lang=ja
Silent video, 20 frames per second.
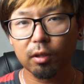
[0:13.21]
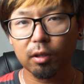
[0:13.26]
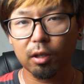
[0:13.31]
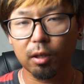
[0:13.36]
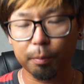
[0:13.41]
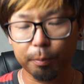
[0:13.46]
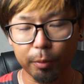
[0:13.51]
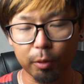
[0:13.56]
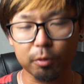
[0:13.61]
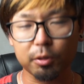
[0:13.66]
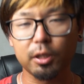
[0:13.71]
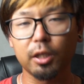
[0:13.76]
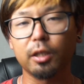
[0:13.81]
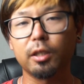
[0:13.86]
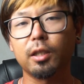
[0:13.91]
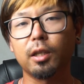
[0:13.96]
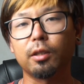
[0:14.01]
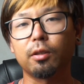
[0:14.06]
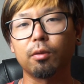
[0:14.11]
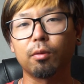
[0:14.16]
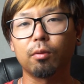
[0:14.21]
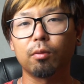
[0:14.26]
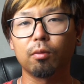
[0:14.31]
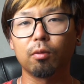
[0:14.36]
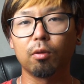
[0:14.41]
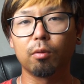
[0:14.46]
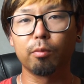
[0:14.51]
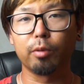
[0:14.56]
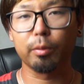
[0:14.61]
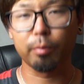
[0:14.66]
発表していきたいと
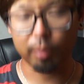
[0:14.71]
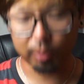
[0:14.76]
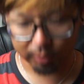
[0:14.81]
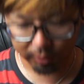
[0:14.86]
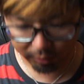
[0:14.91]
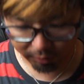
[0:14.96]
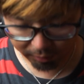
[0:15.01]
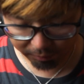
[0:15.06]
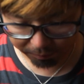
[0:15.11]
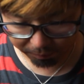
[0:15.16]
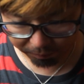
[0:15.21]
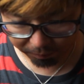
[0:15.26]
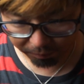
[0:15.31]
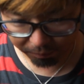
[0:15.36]
思います。